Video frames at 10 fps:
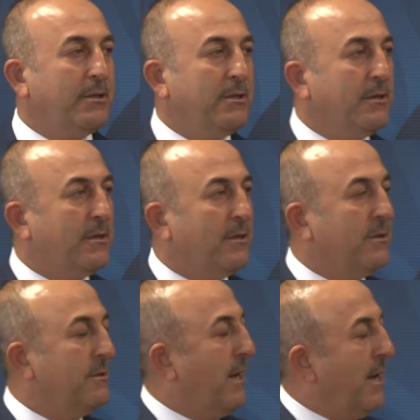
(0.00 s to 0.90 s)

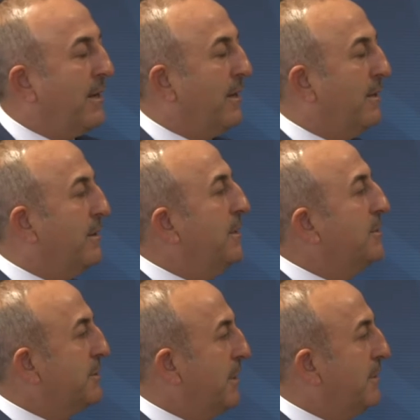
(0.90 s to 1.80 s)
ilgili her alanda
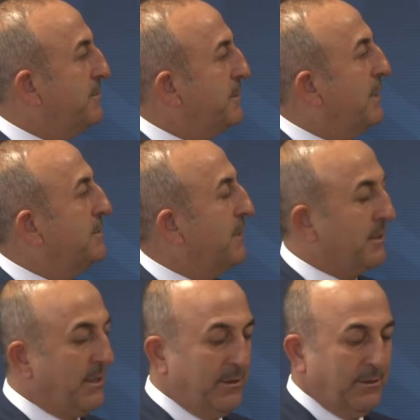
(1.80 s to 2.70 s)
ilişkilerimiz
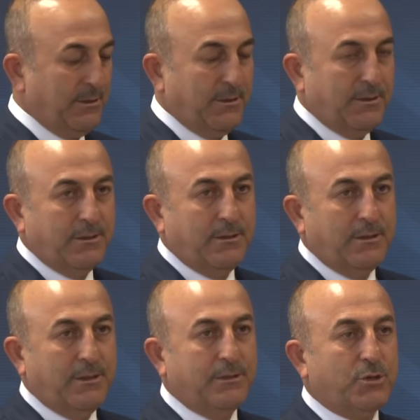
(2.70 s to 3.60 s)
gerçekten
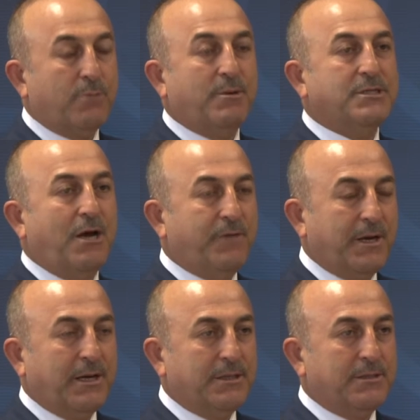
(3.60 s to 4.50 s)
e, çok mesafe
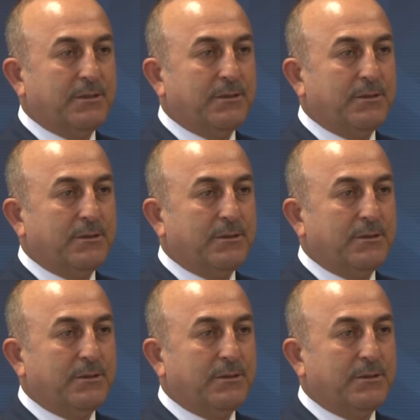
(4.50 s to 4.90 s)
kat etti.